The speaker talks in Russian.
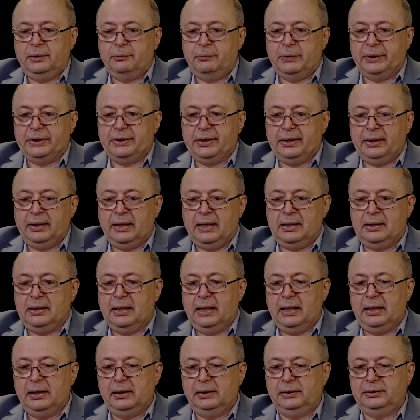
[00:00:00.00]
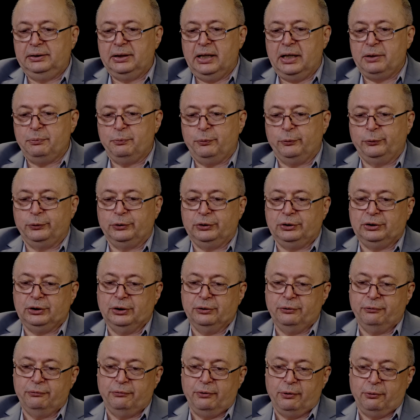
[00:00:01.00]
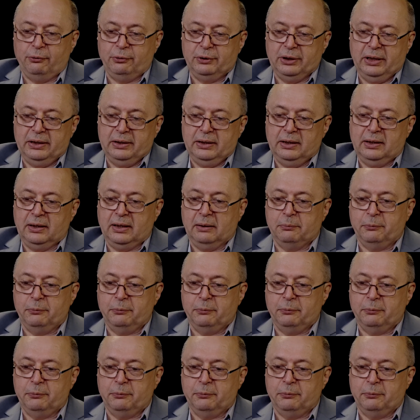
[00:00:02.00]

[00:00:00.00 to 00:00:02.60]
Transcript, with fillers: Материальная часть пушечного вооружения